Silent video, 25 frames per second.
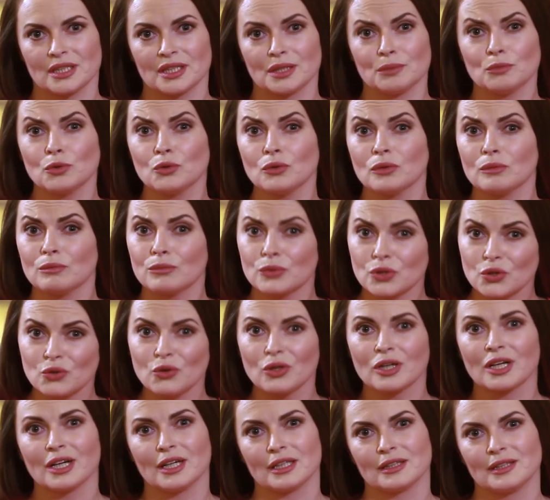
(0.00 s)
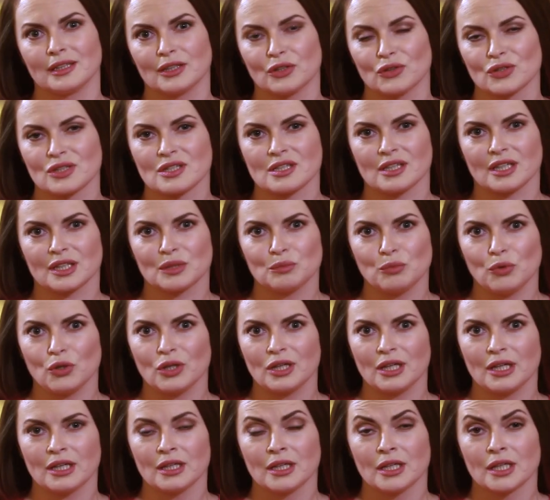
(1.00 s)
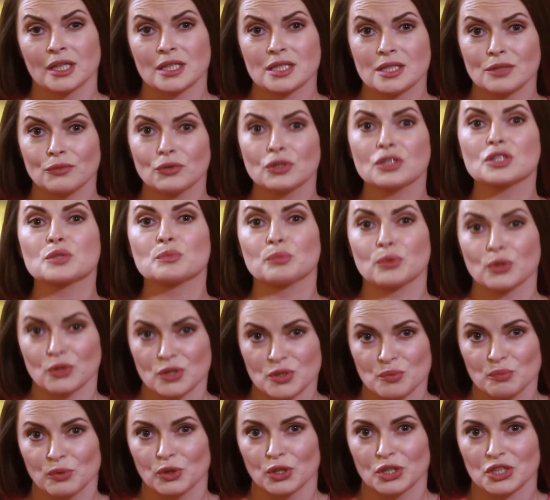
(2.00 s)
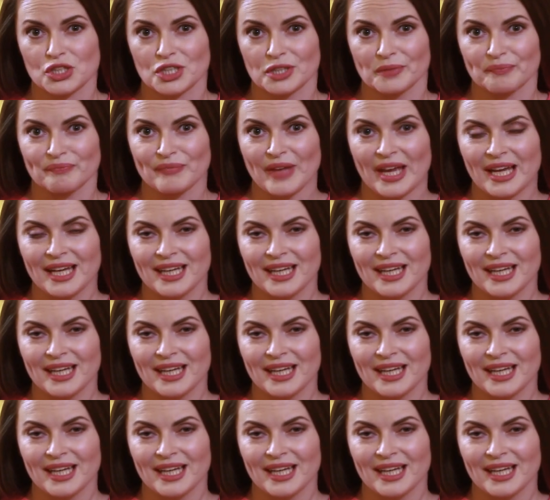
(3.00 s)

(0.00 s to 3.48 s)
Ему многое дается от Бога, с него и спрос больше.